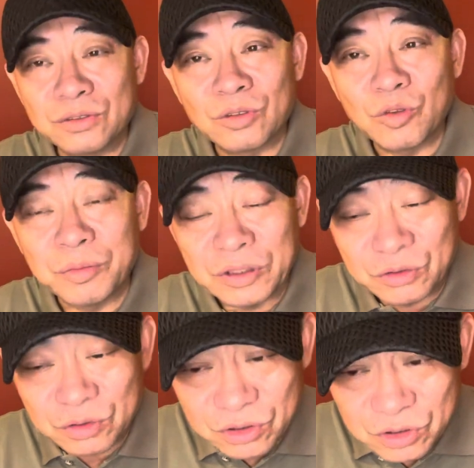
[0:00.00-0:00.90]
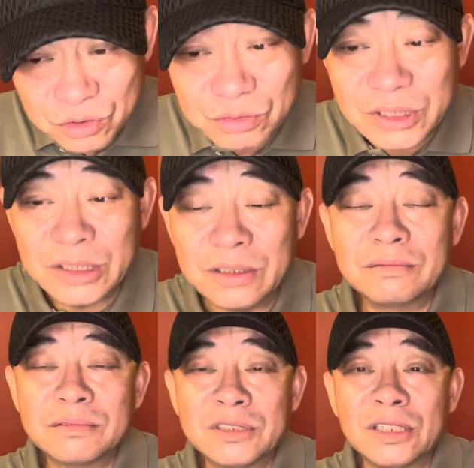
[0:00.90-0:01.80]
做东北局的书记，
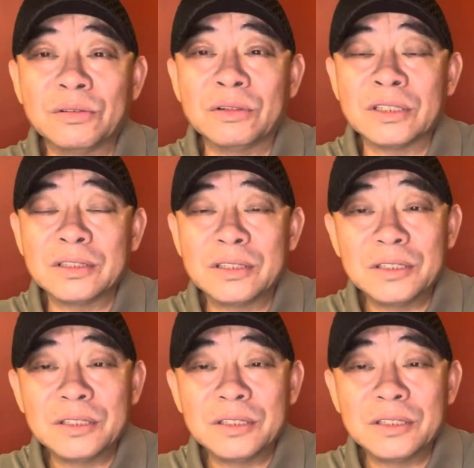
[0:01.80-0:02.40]
结果呢，